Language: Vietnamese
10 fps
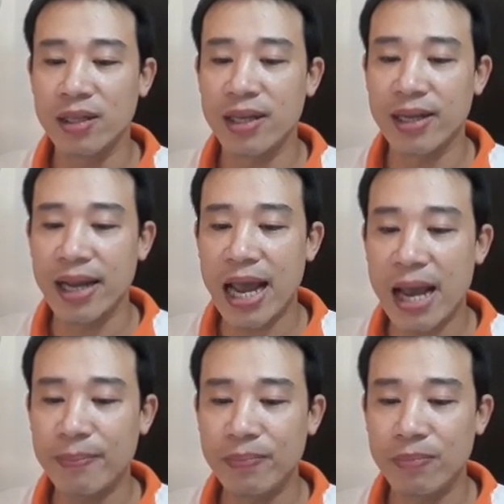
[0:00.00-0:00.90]
tình
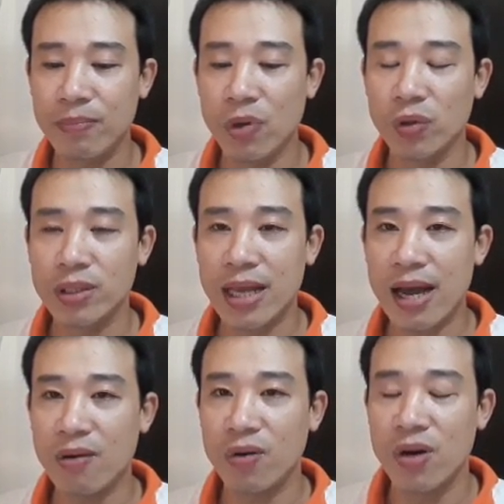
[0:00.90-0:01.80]
cảm bốn
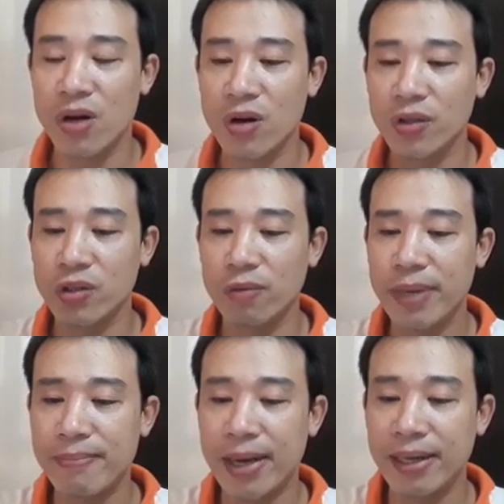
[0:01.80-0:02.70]
sao, con số
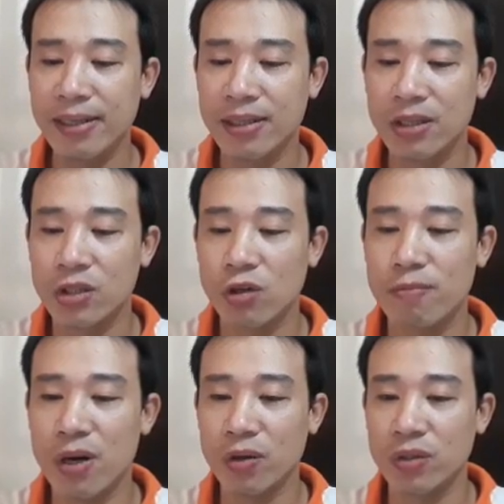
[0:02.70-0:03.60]
may mắn số
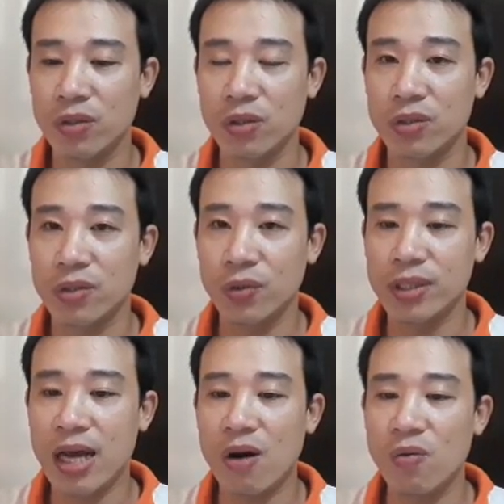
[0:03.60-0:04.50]
một, số
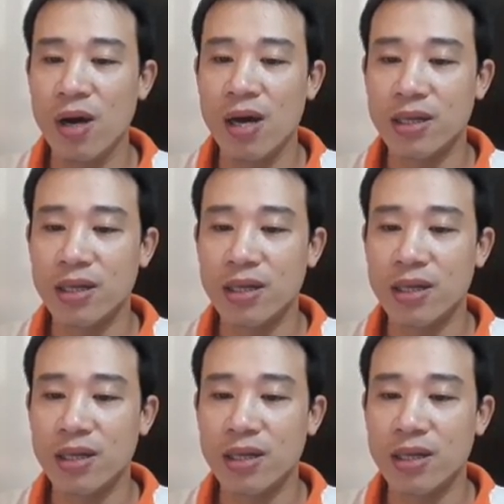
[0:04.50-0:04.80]
sáu,